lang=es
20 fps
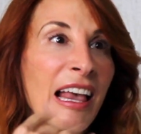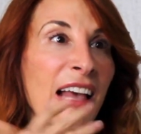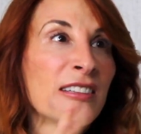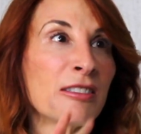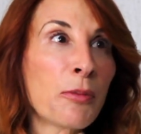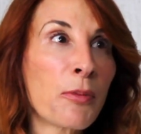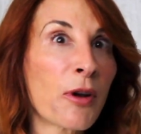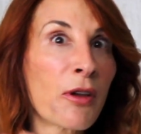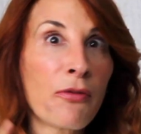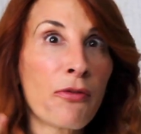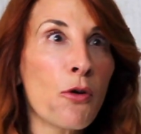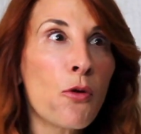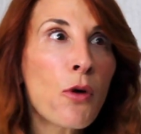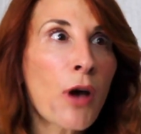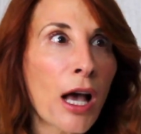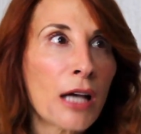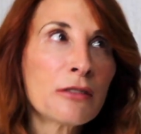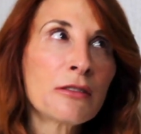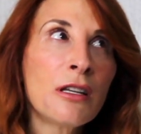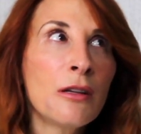te quedaste porque fue
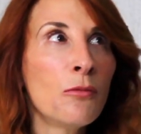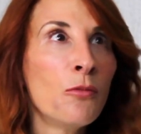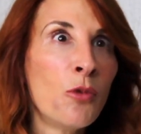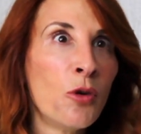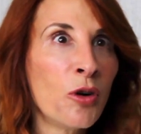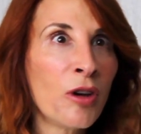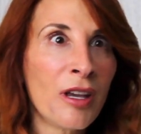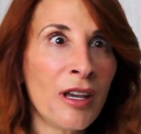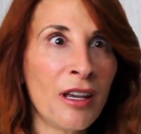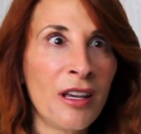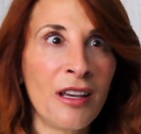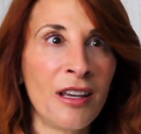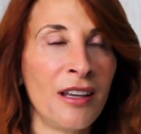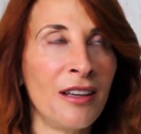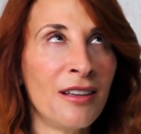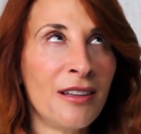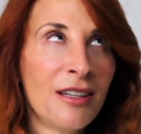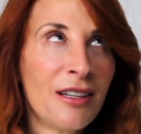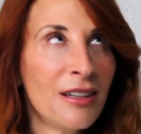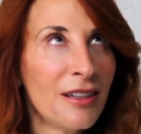un casting
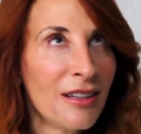muy